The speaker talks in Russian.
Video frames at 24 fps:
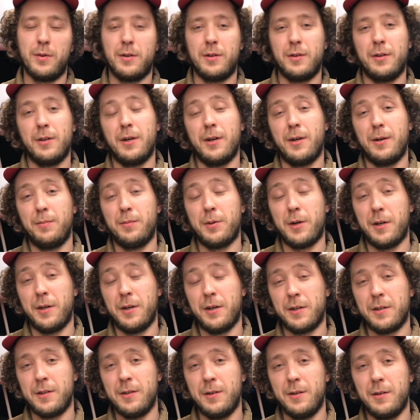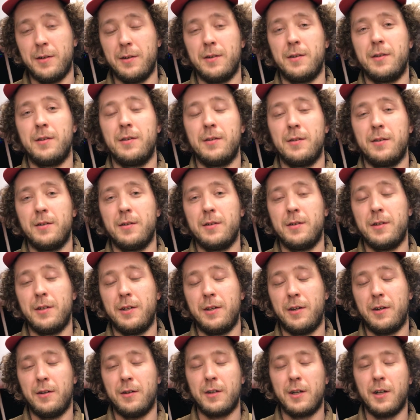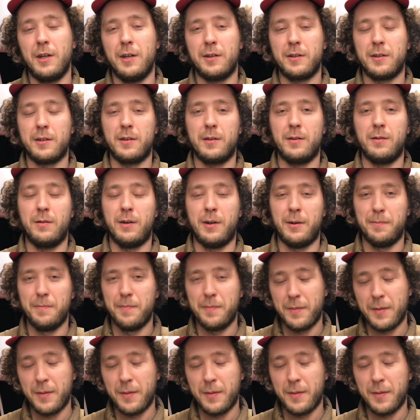на проекте сериала «Клетка 2»,